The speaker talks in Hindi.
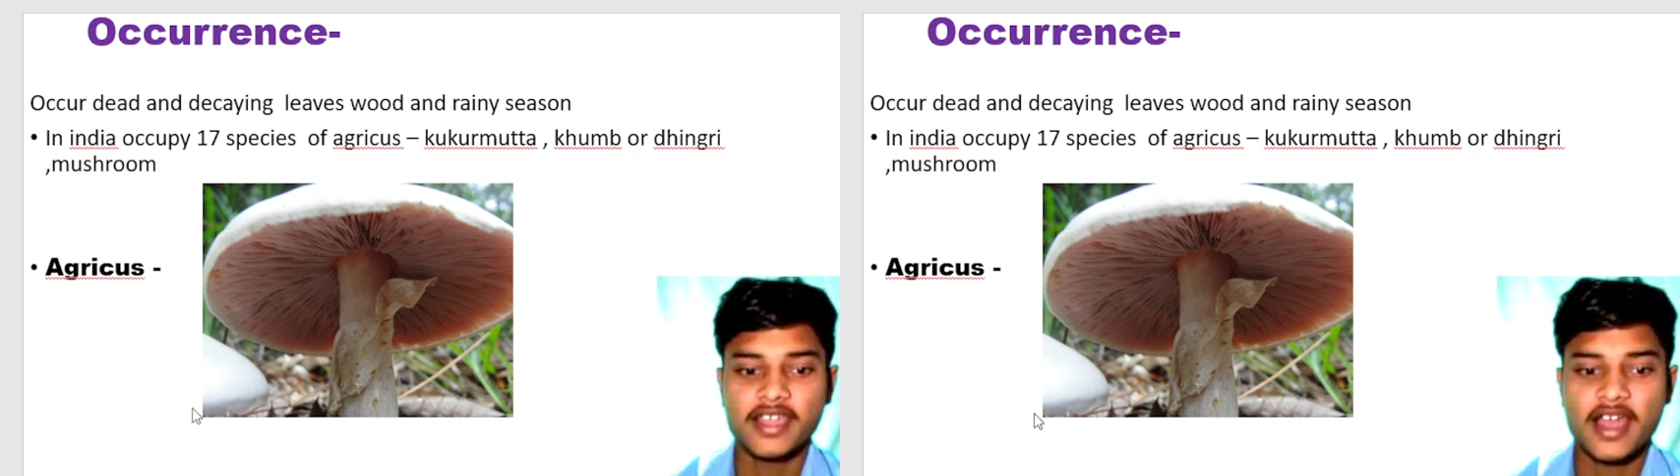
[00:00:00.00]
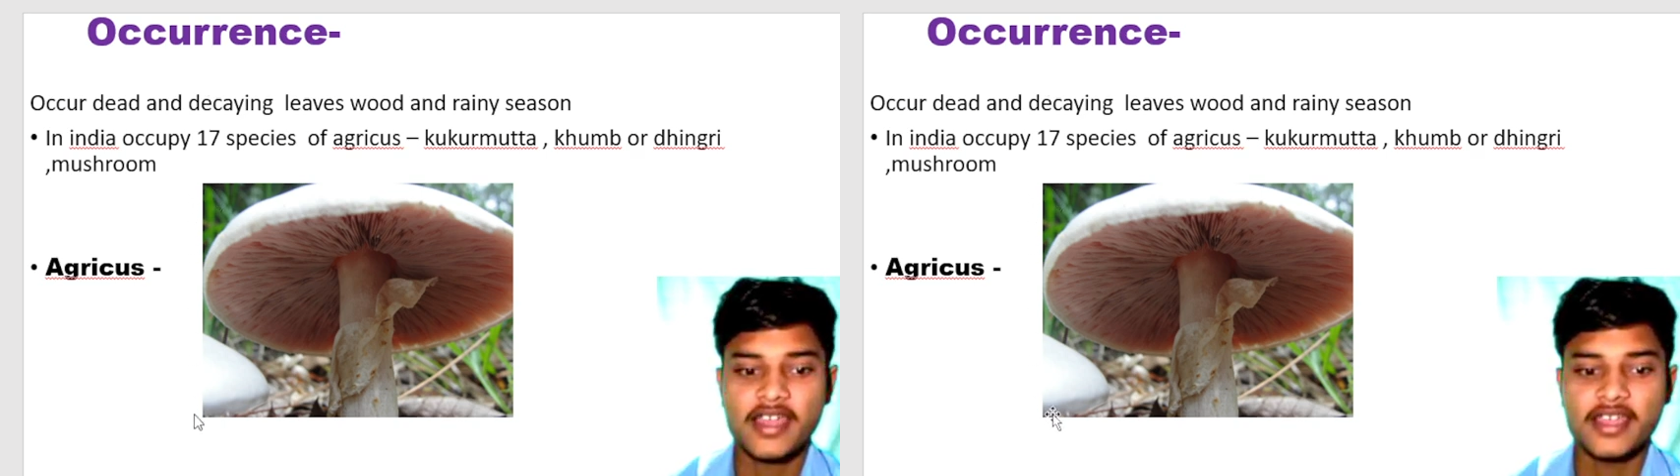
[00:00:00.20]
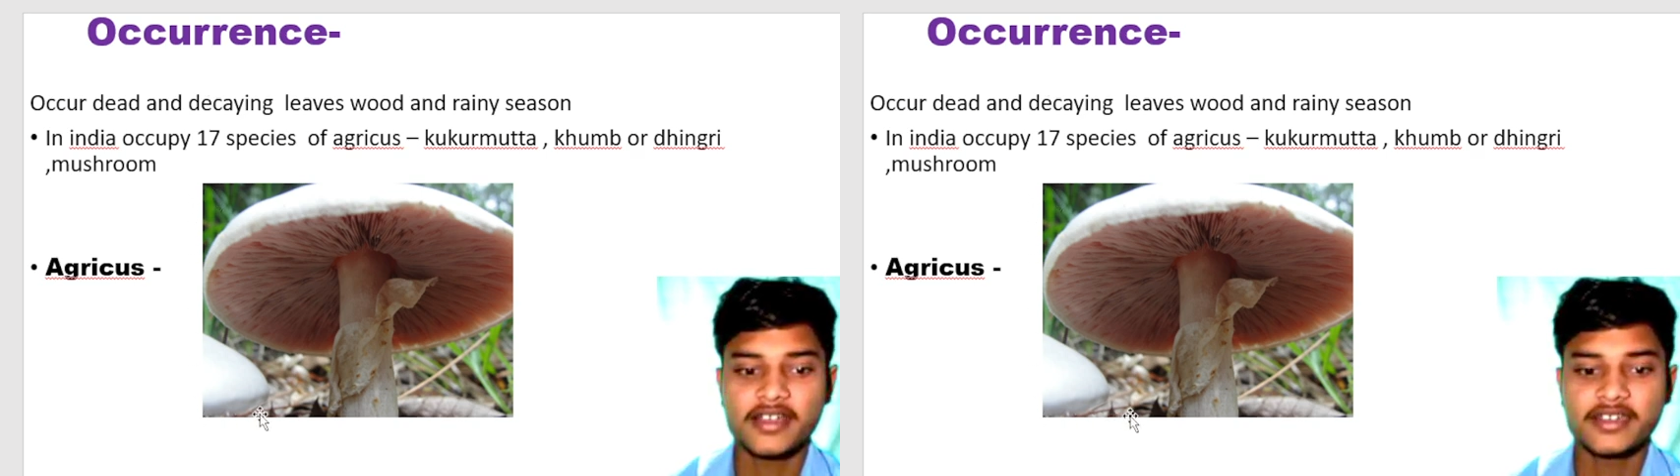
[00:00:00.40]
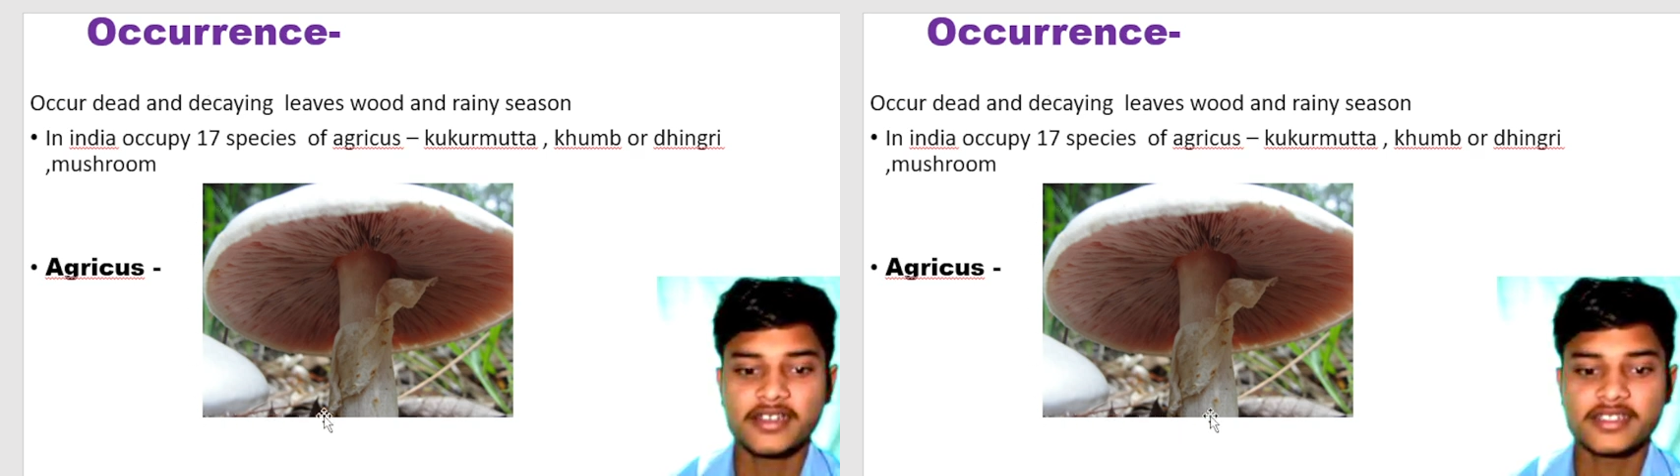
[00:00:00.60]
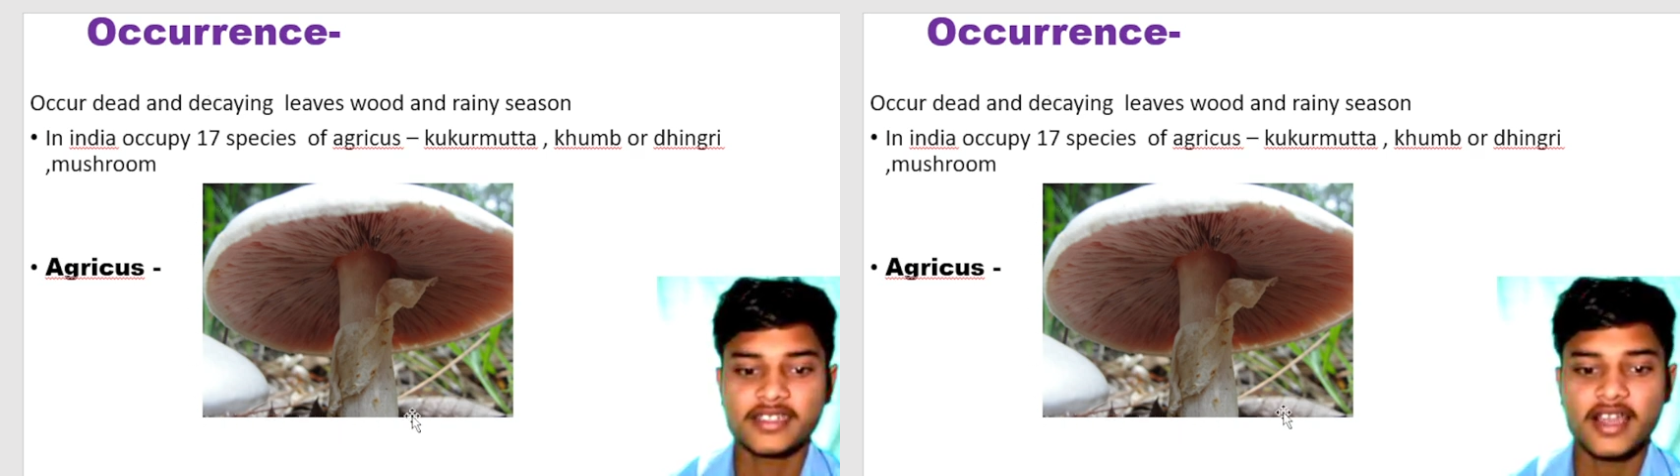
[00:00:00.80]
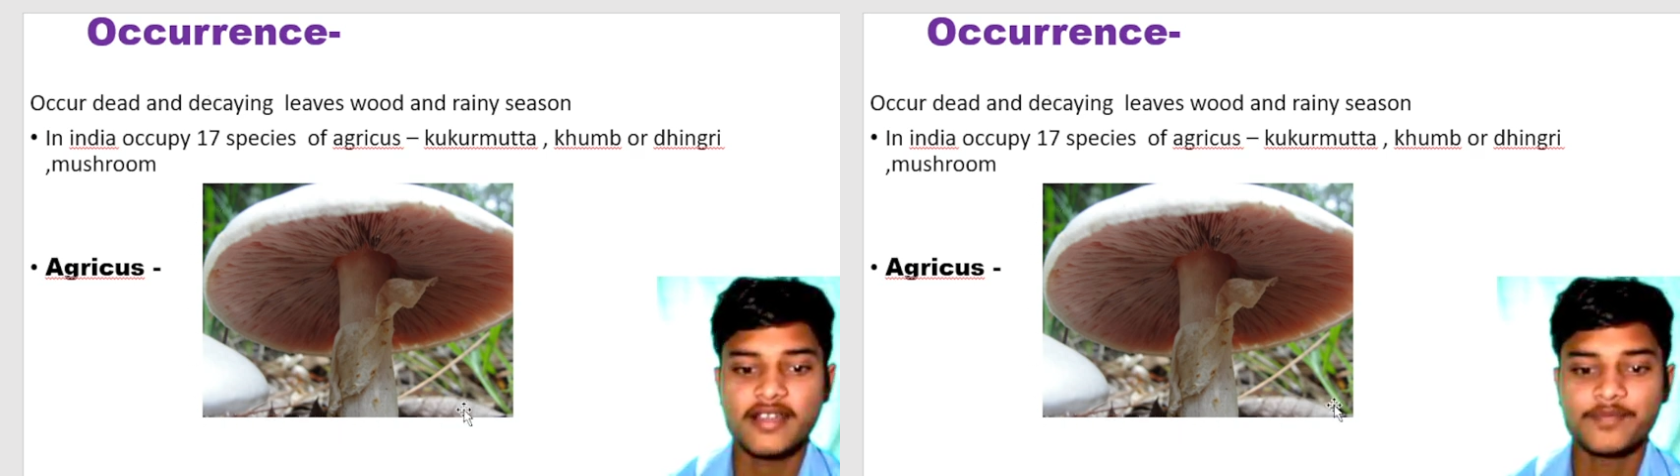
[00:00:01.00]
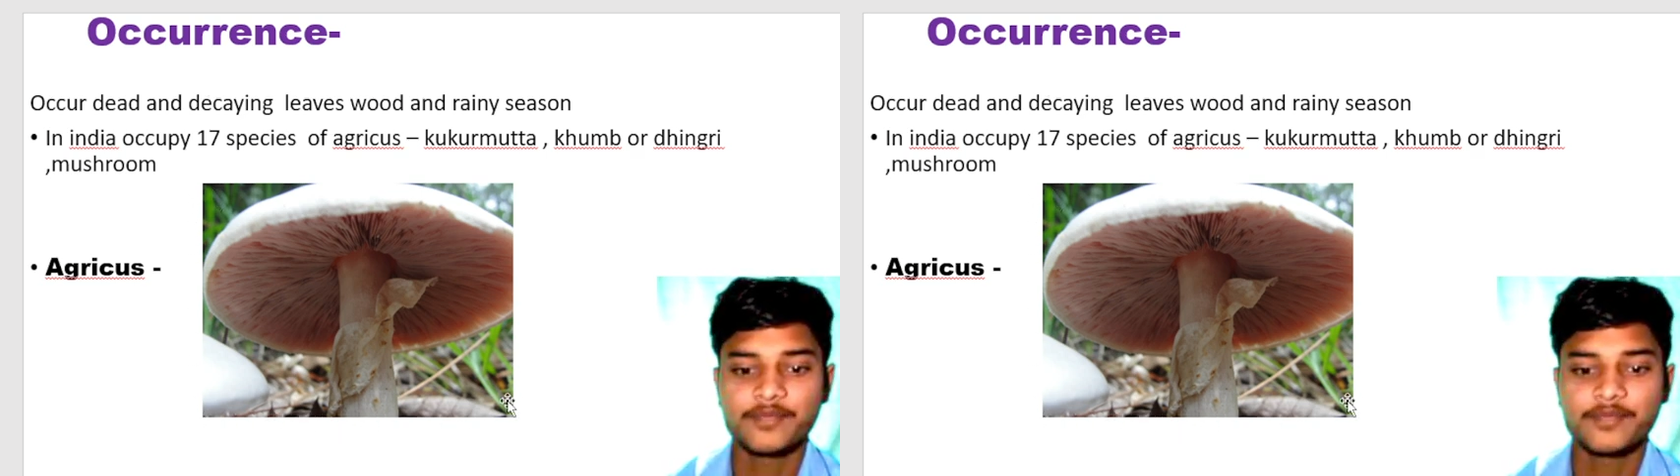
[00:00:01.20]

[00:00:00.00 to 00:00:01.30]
किया है एग्रिकस का